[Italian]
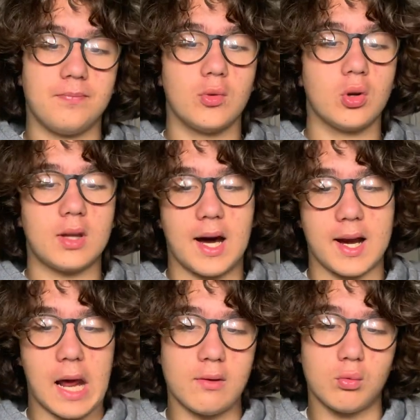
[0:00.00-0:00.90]

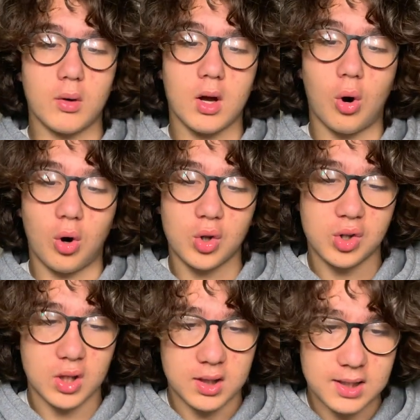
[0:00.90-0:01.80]
notare due
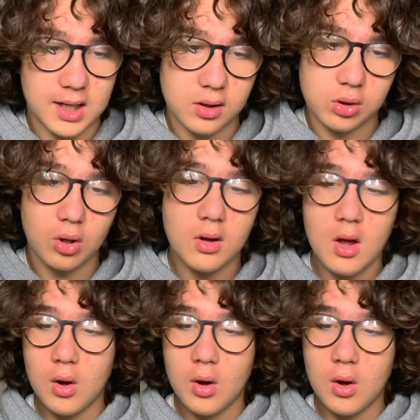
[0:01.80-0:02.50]
cose intanto,